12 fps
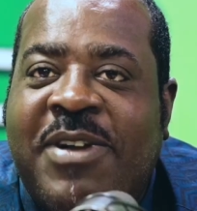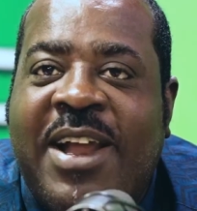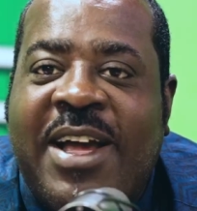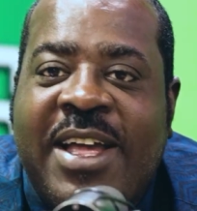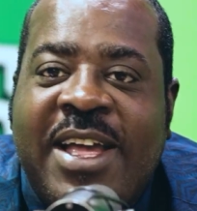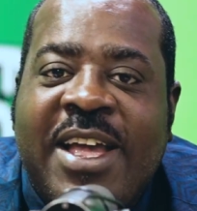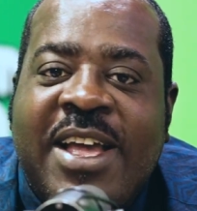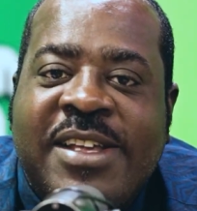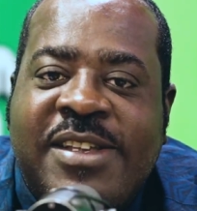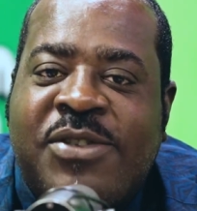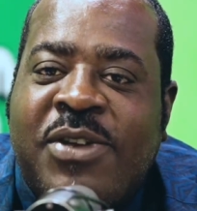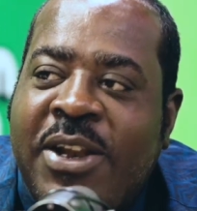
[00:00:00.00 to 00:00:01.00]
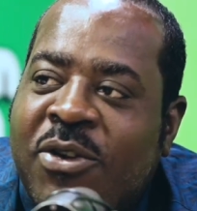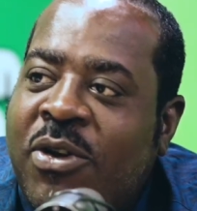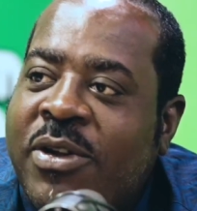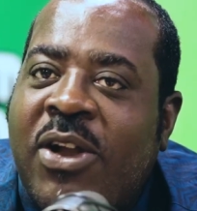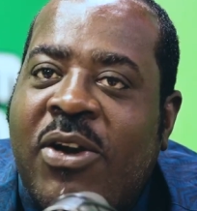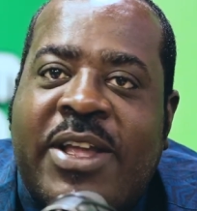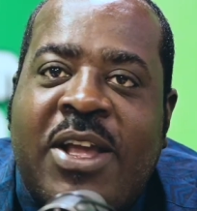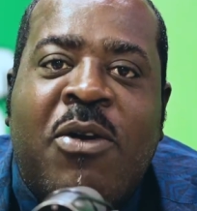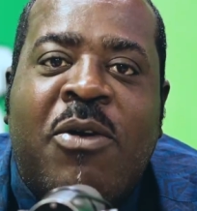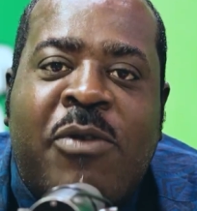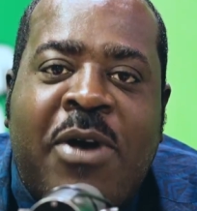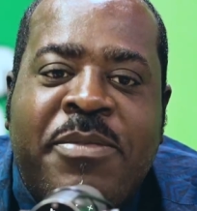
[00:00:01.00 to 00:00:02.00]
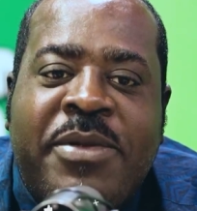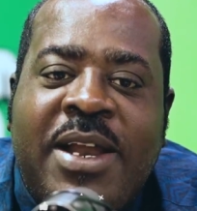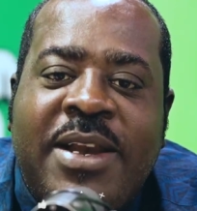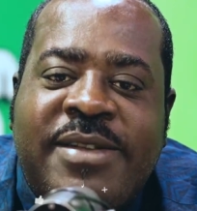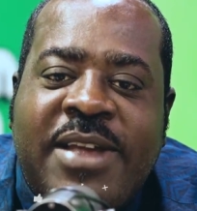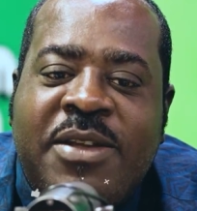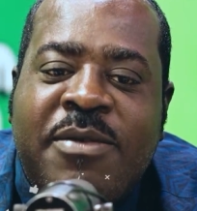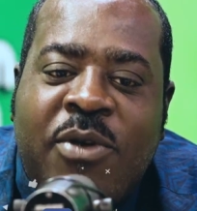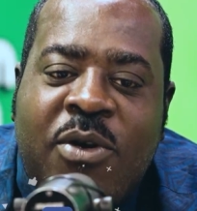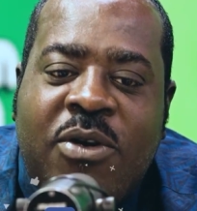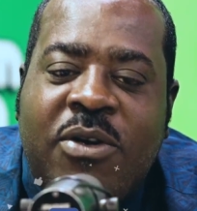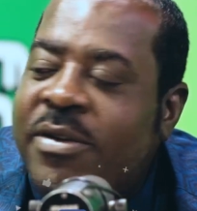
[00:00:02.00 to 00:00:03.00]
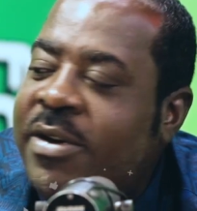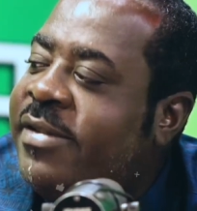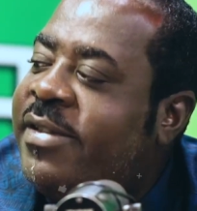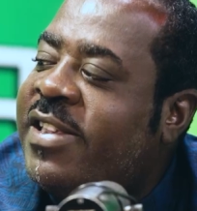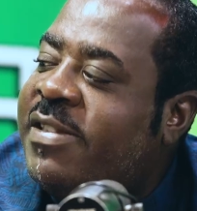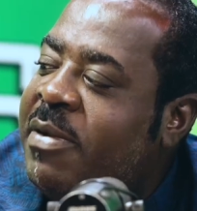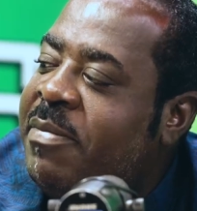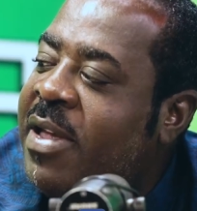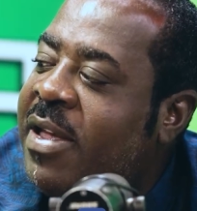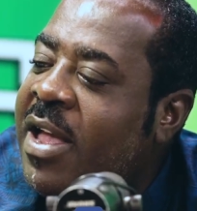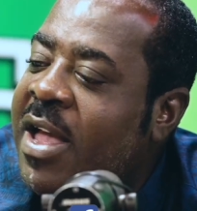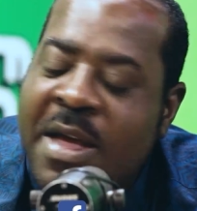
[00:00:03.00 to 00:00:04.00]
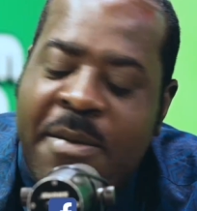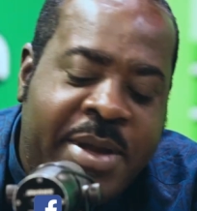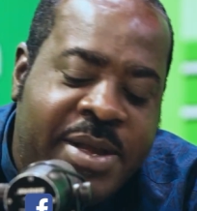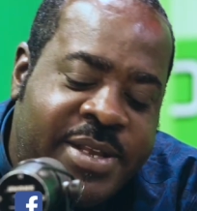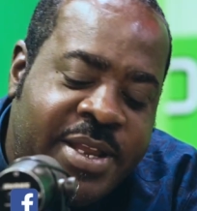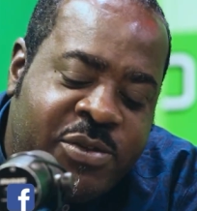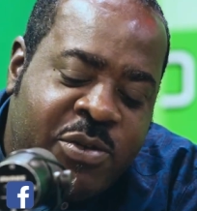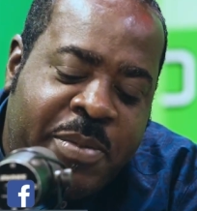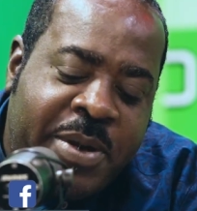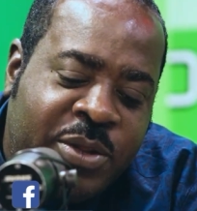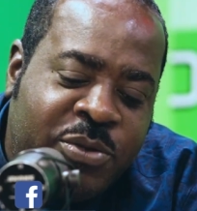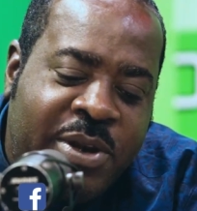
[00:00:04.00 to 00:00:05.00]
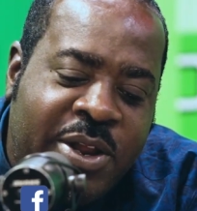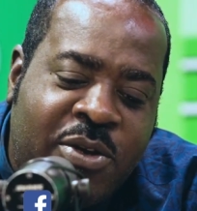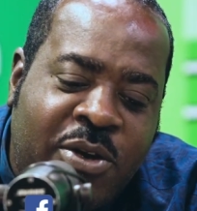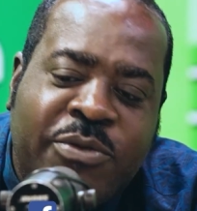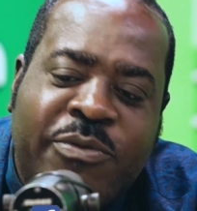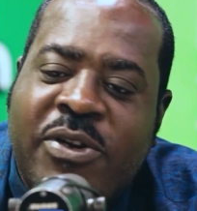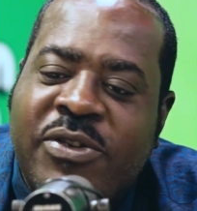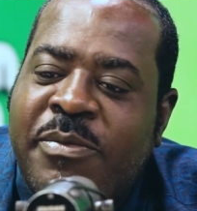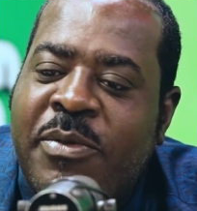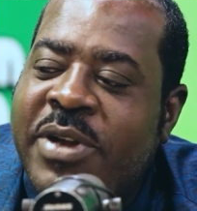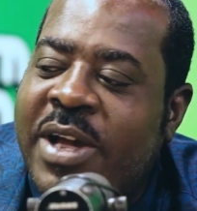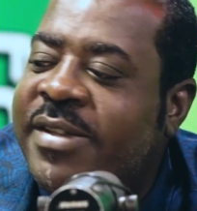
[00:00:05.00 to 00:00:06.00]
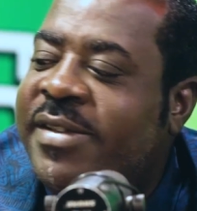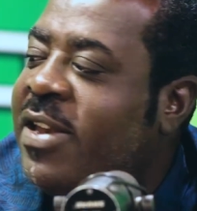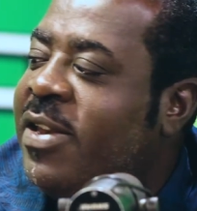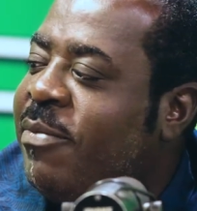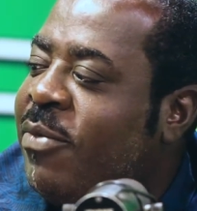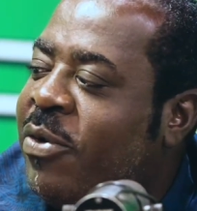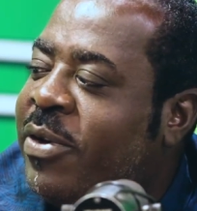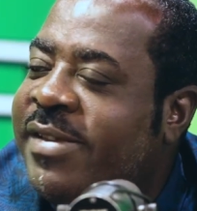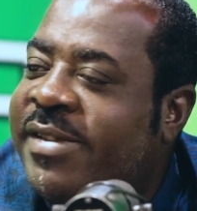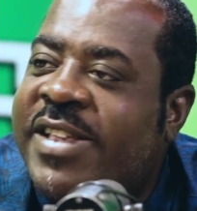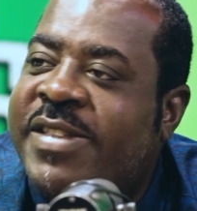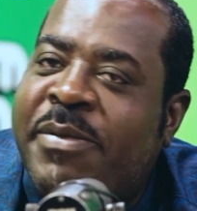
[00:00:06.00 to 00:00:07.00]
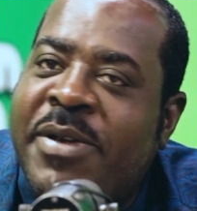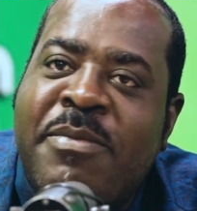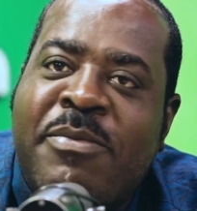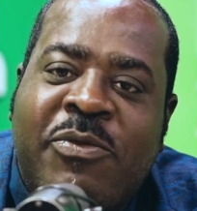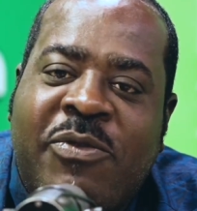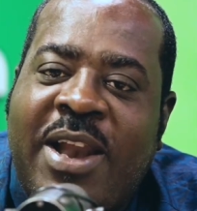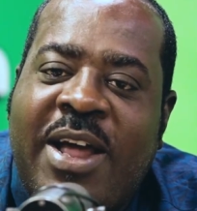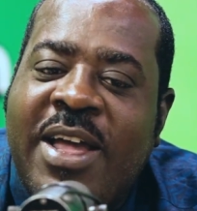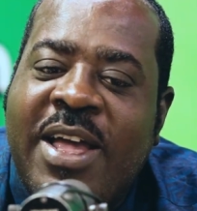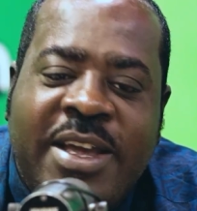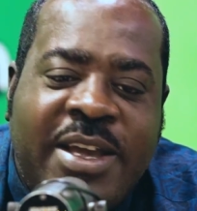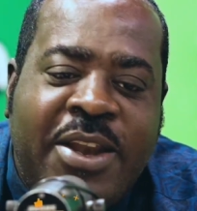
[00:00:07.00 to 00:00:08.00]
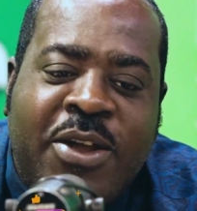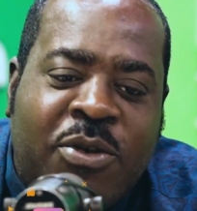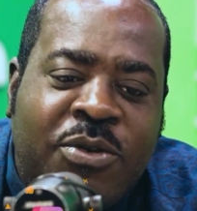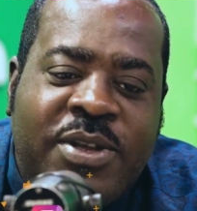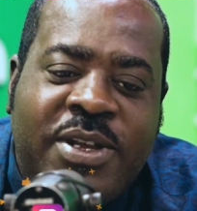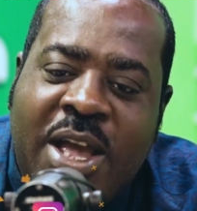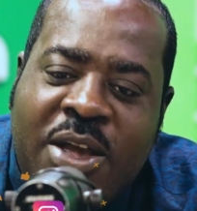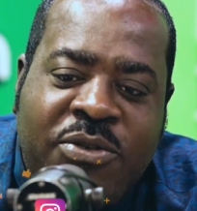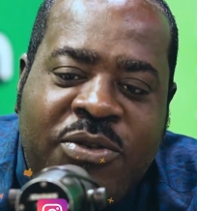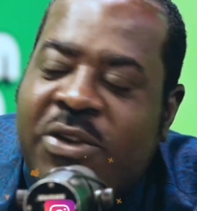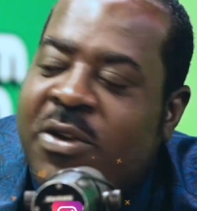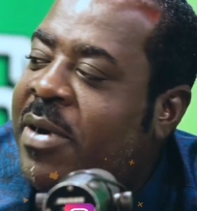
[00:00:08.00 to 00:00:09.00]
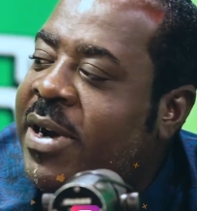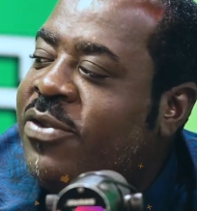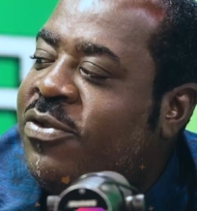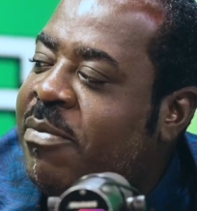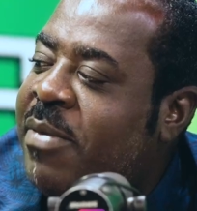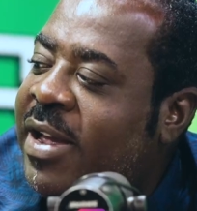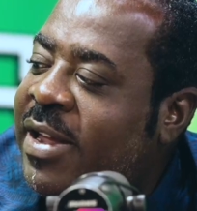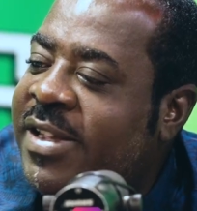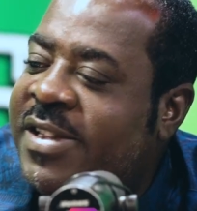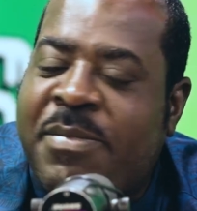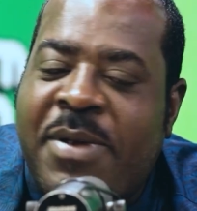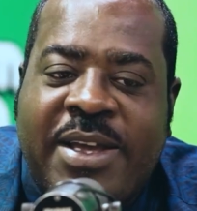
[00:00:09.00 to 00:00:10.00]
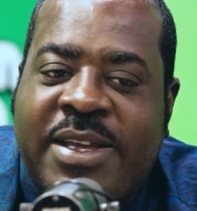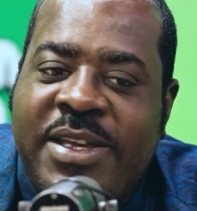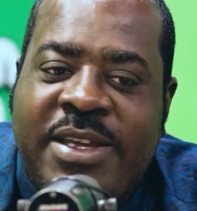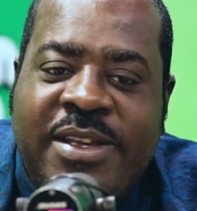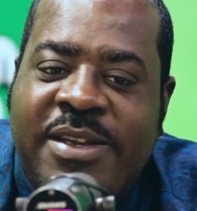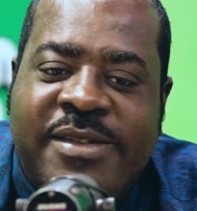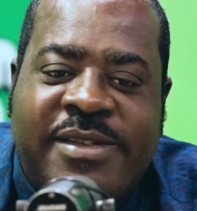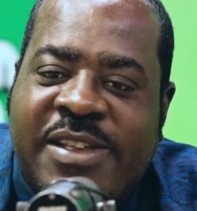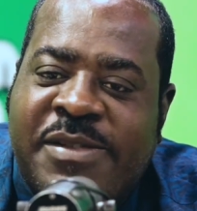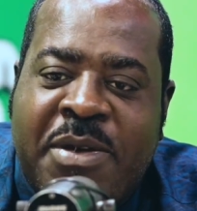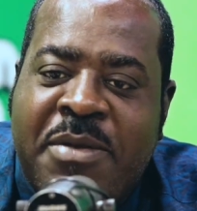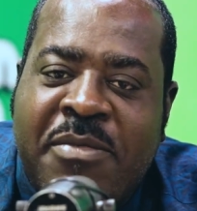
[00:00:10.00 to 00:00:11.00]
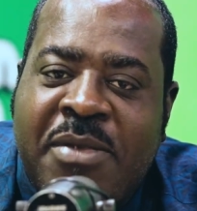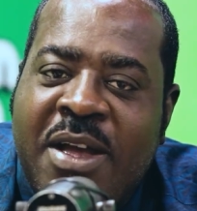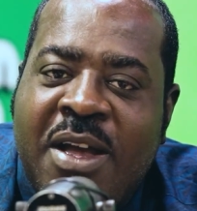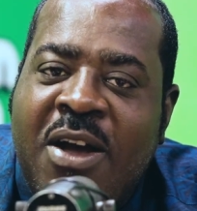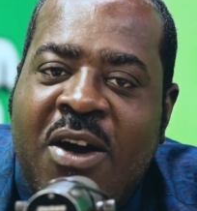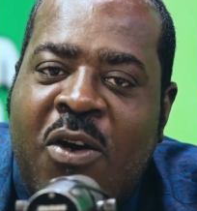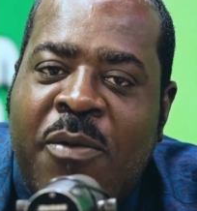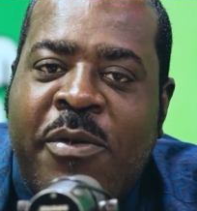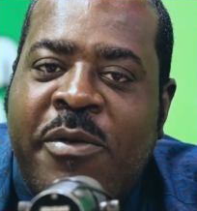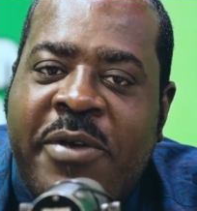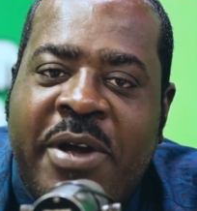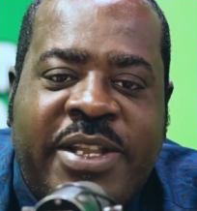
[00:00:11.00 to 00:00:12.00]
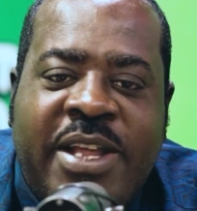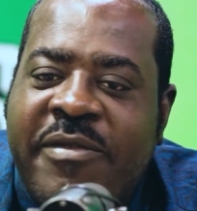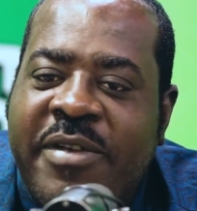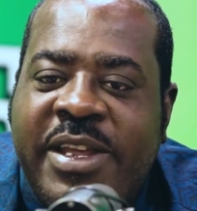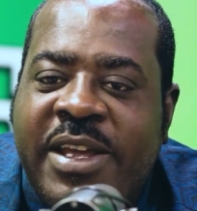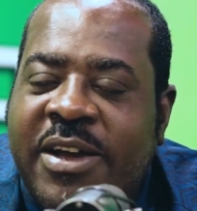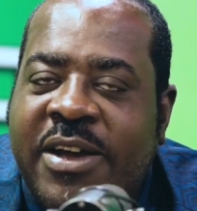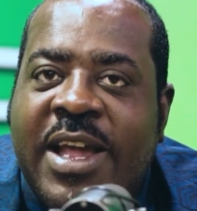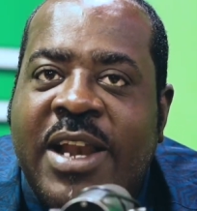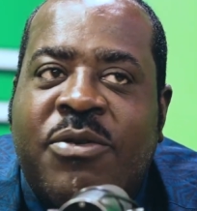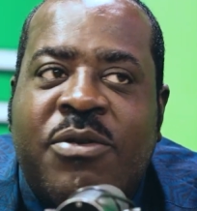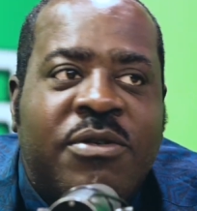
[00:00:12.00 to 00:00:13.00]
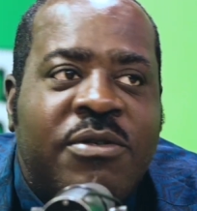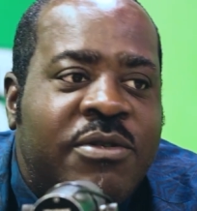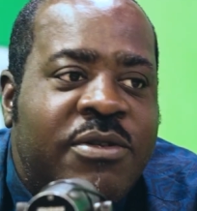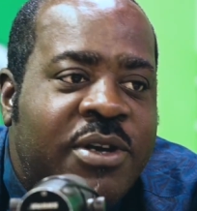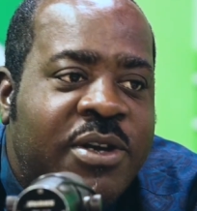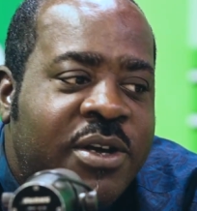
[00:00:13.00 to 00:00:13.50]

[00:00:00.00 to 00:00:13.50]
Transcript: Voilà. Ce sont des contes dans lesquels on voit bien les animaux euh, s'exprimer. Mmh. Mais ce ne sont pas dans tous les contes, forcément, où il y a les animaux qui s'expriment. Voilà. Il y a des contes où il y a uniquement les humains, n'est-ce pas, qui, s'expriment. On peut intervenir quelques,